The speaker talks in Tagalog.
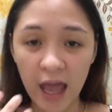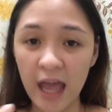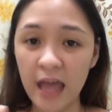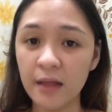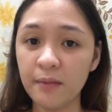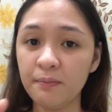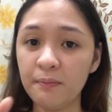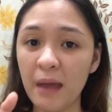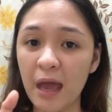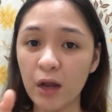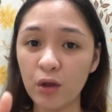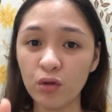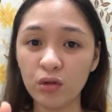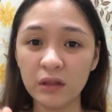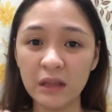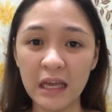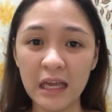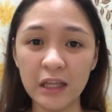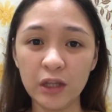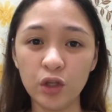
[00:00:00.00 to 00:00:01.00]
and
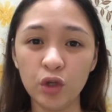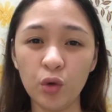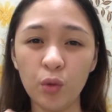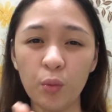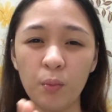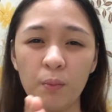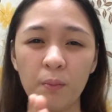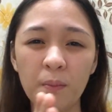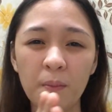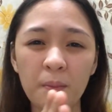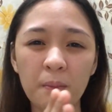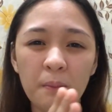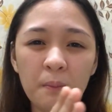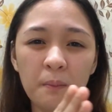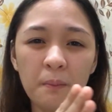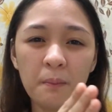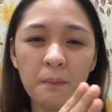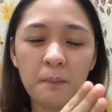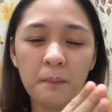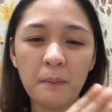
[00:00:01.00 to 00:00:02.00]
meron din yung
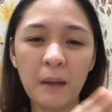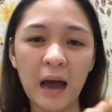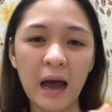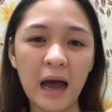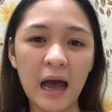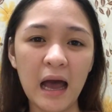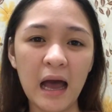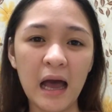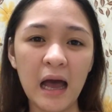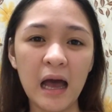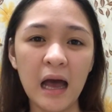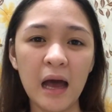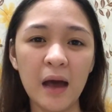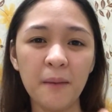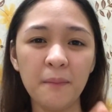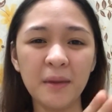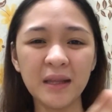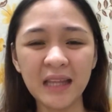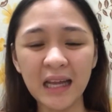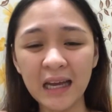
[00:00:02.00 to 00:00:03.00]
mga
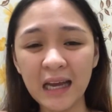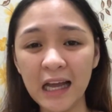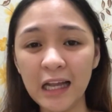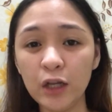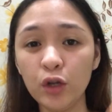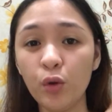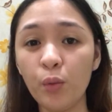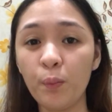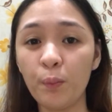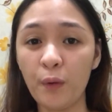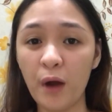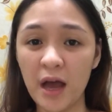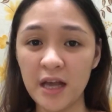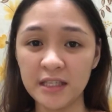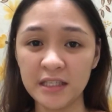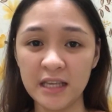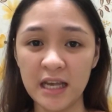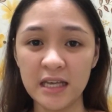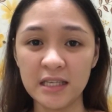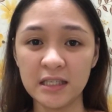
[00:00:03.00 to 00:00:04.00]
matagal yung
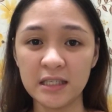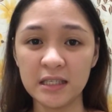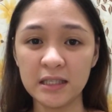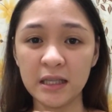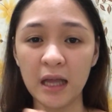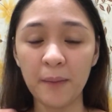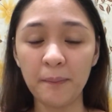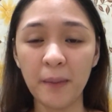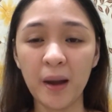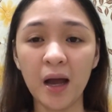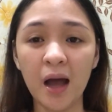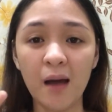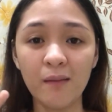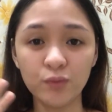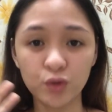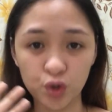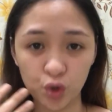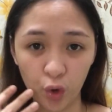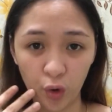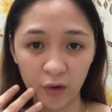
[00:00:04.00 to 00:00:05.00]
process ng
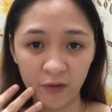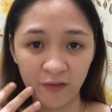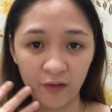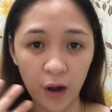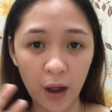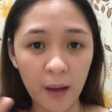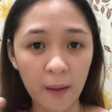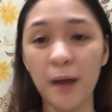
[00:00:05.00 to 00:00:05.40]
pag-absorb,